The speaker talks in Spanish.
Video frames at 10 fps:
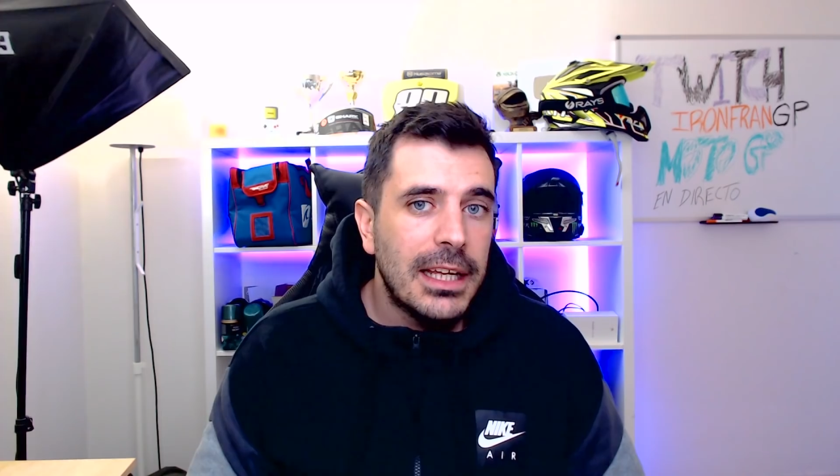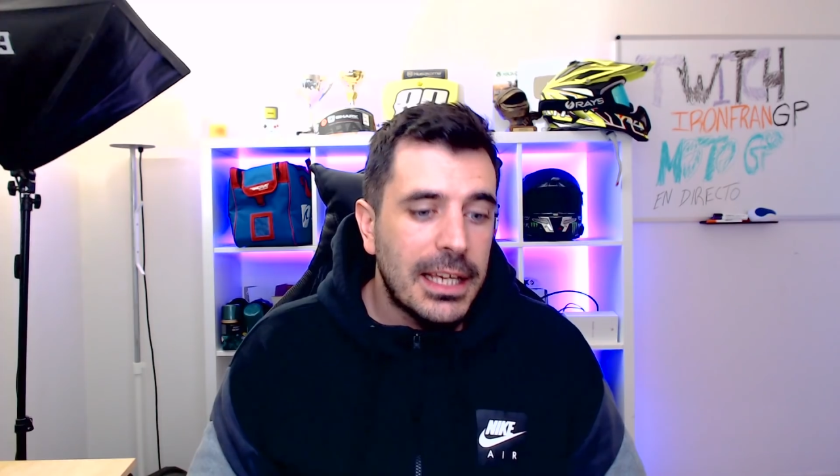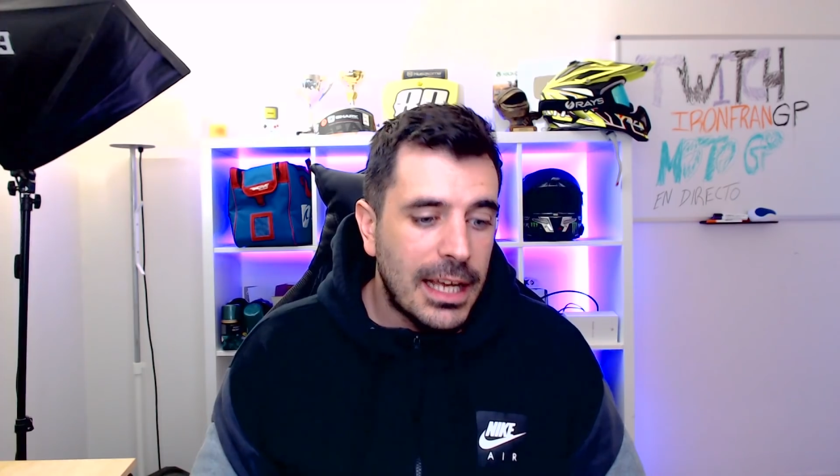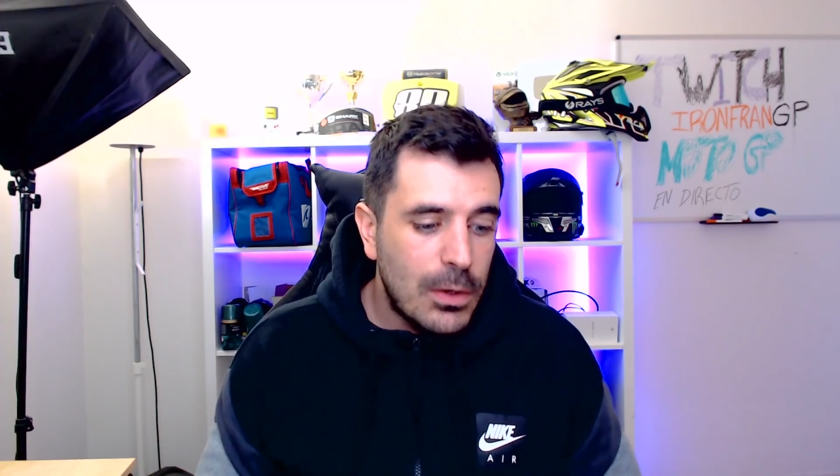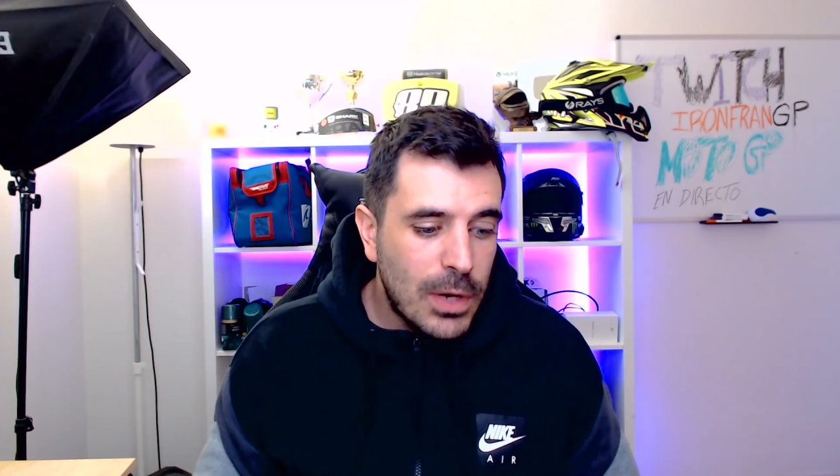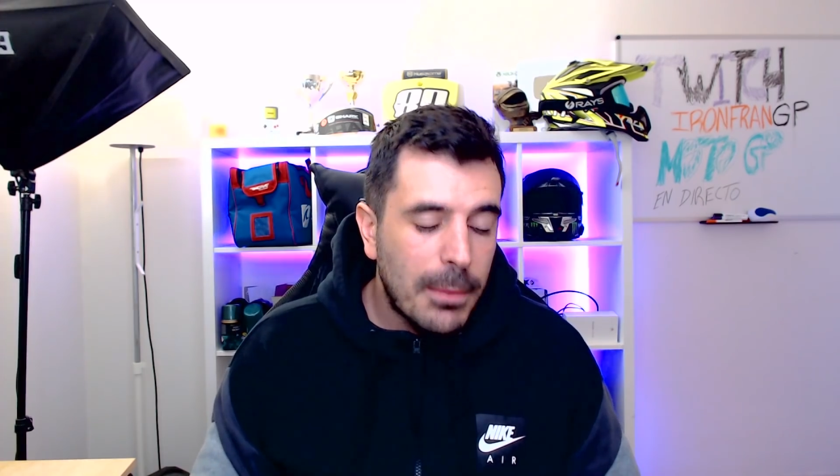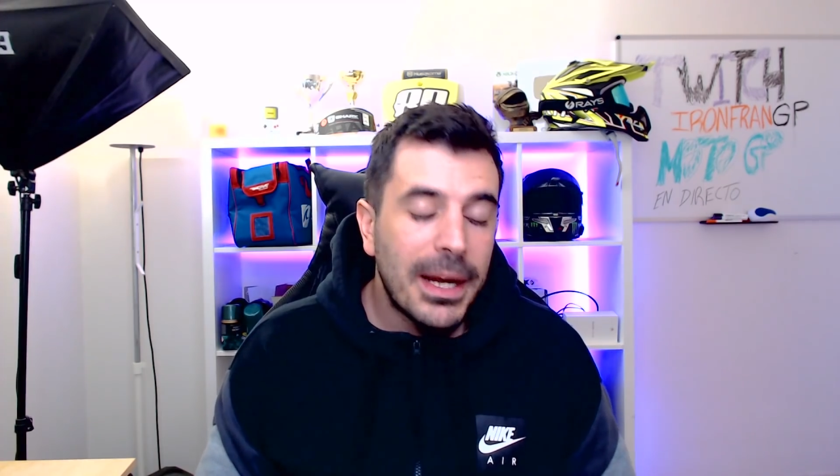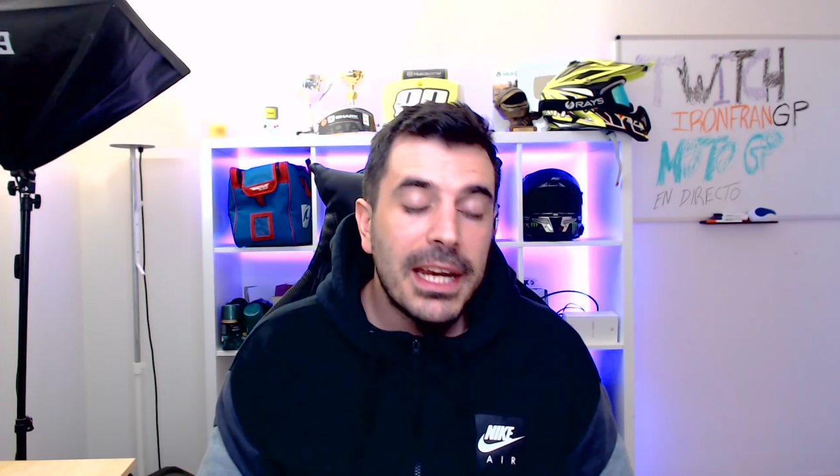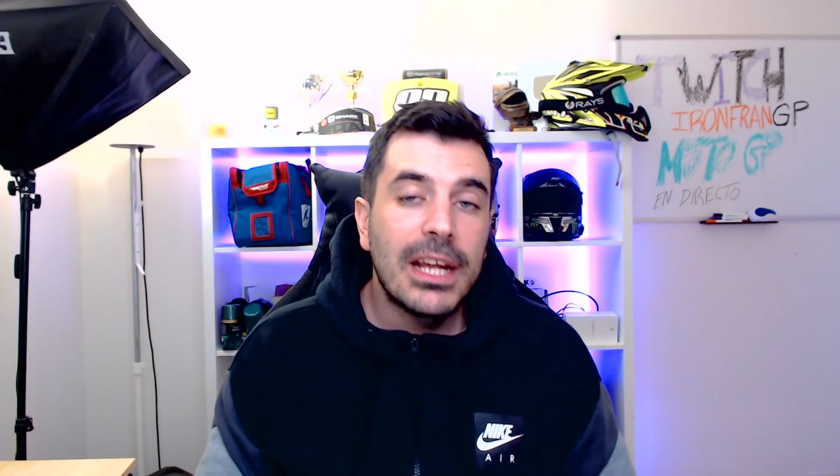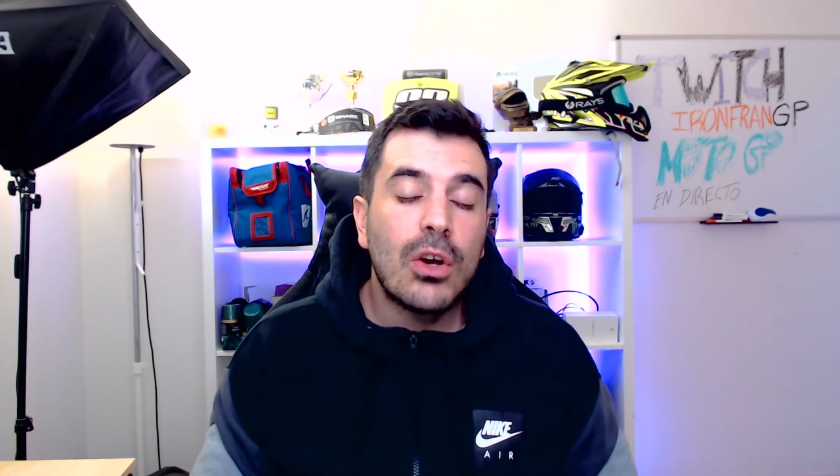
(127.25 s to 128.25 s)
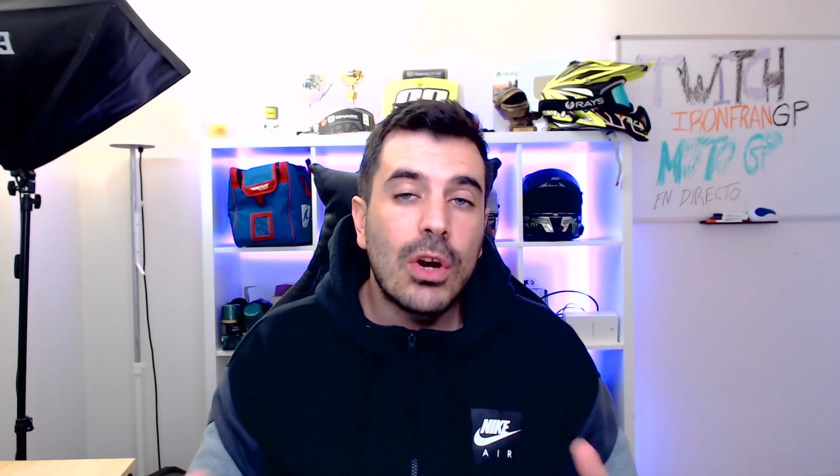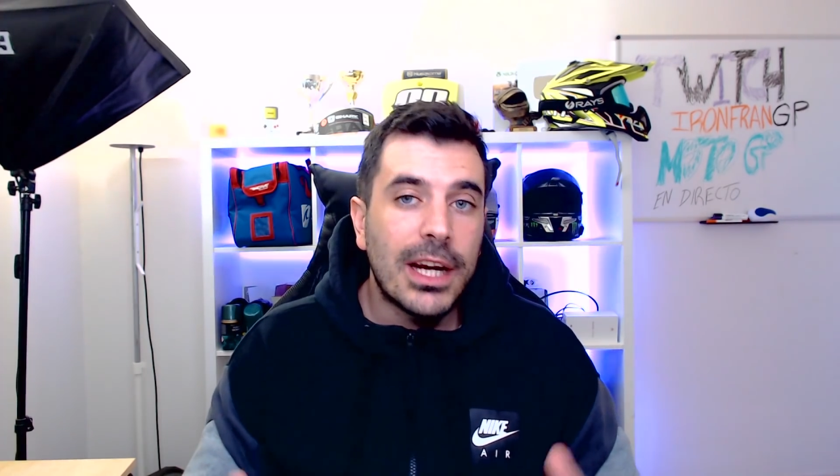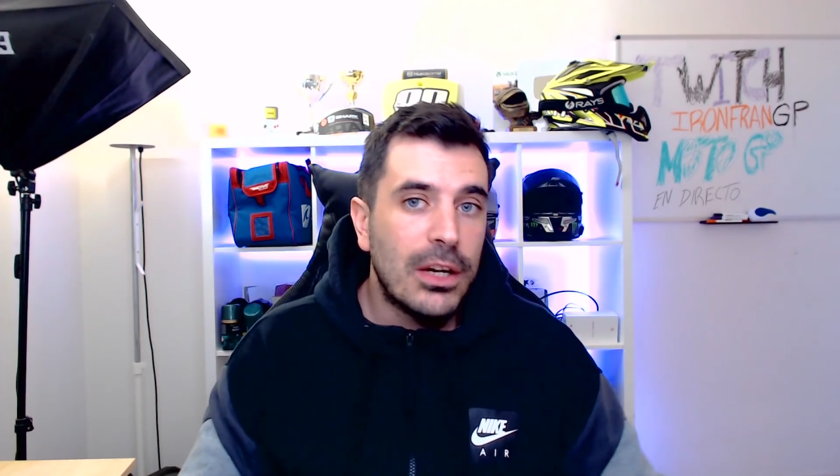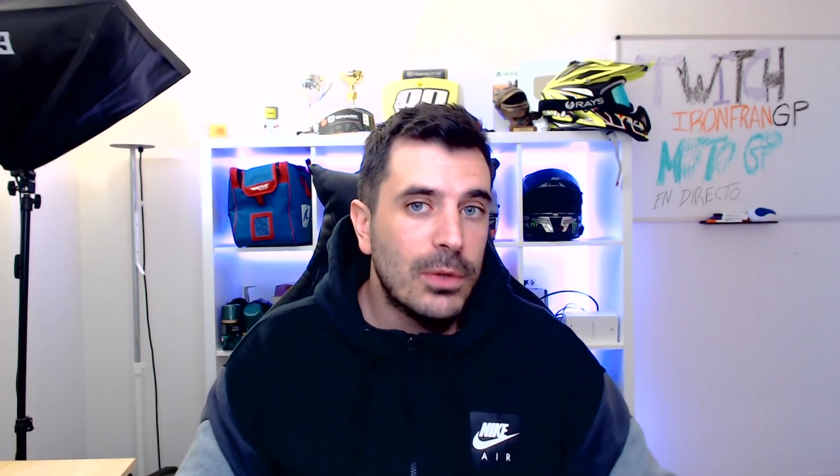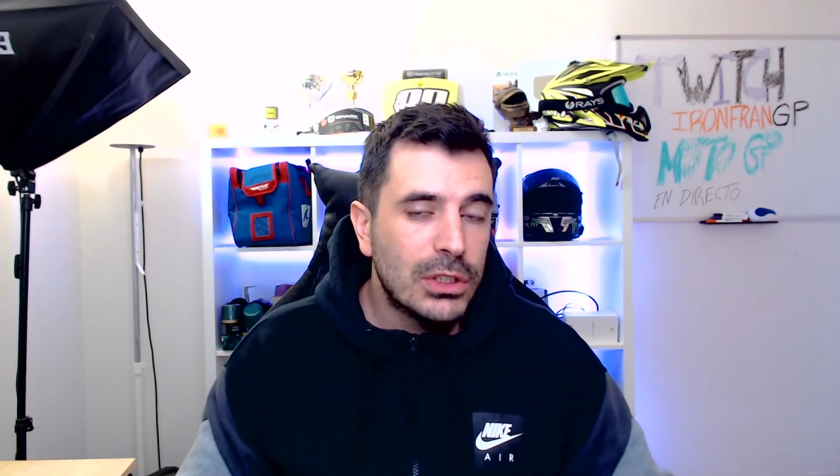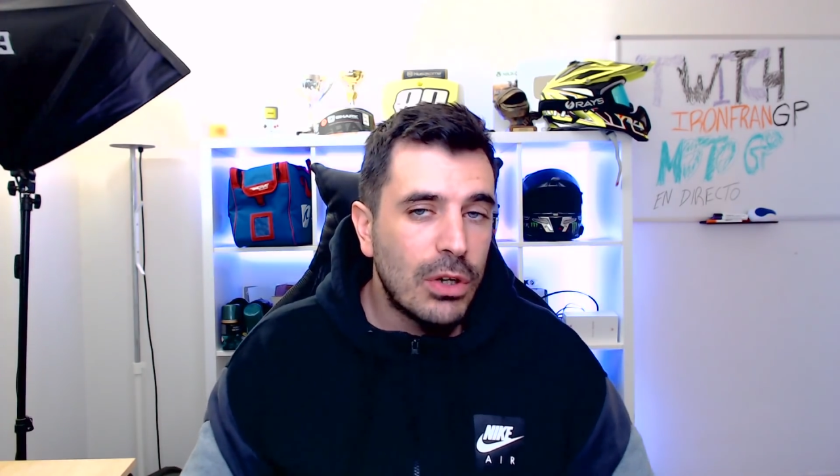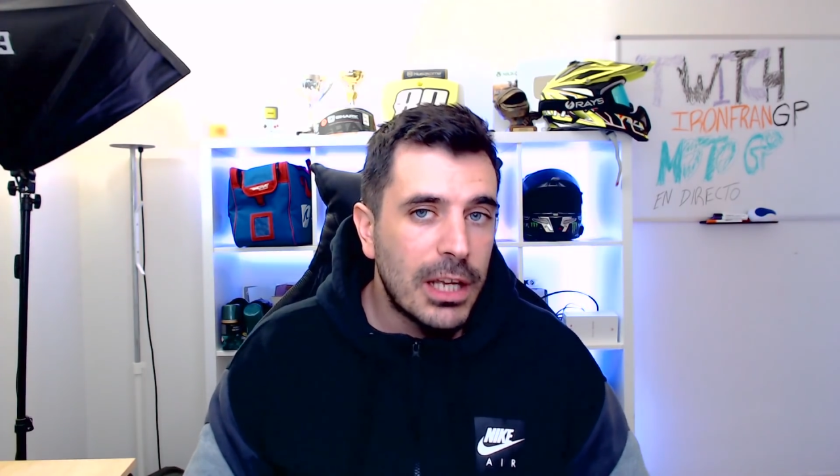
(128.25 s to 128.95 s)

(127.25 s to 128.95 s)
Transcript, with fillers: que Luca Marini corra en nuestro